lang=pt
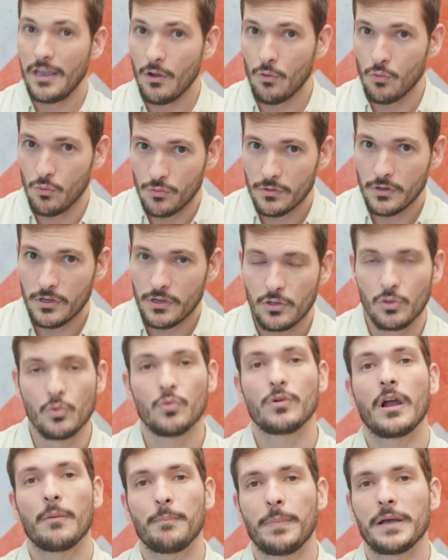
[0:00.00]
Eu
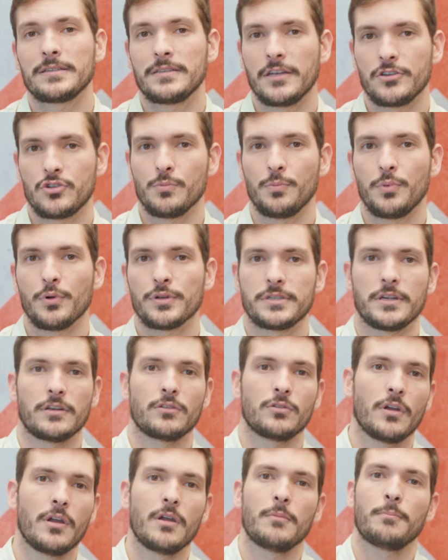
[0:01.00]
nunca passei de 1%,
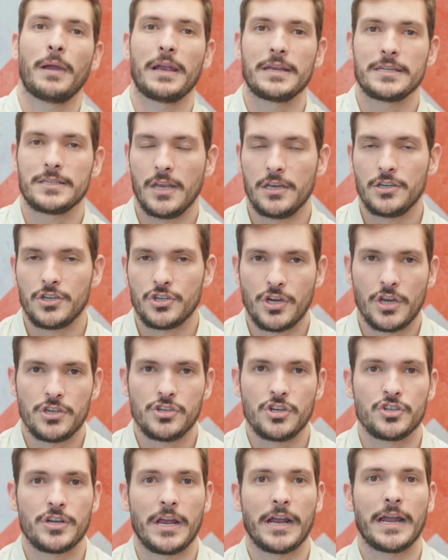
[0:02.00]
mas sei de
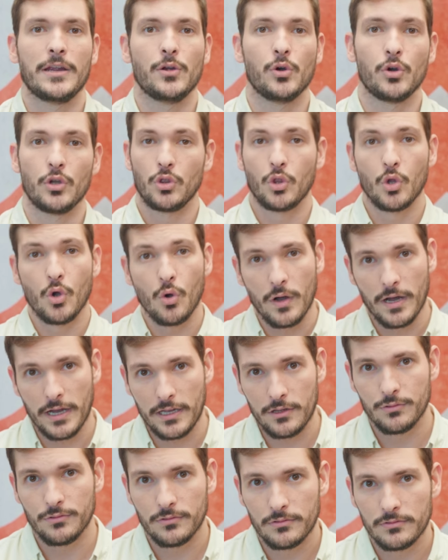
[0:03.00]
gente que já ganhou no
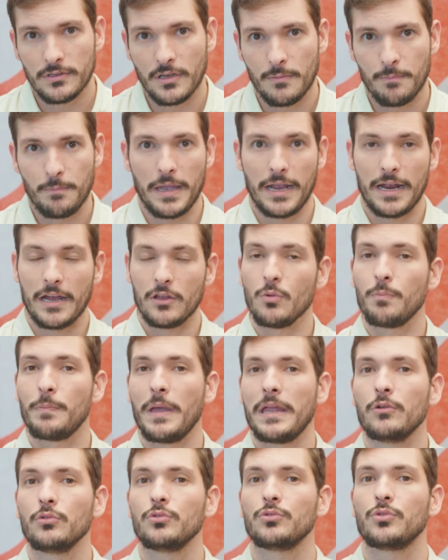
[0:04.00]
ano, né, pegando o
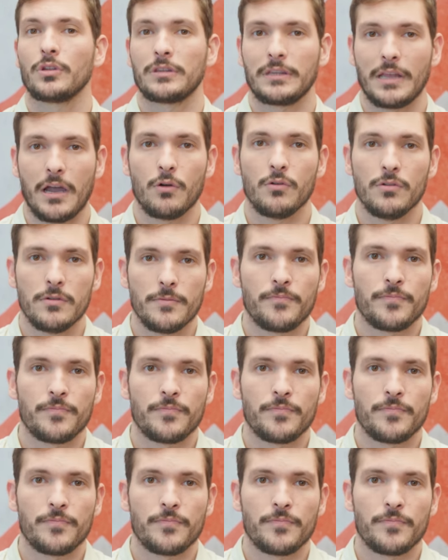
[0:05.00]
período total,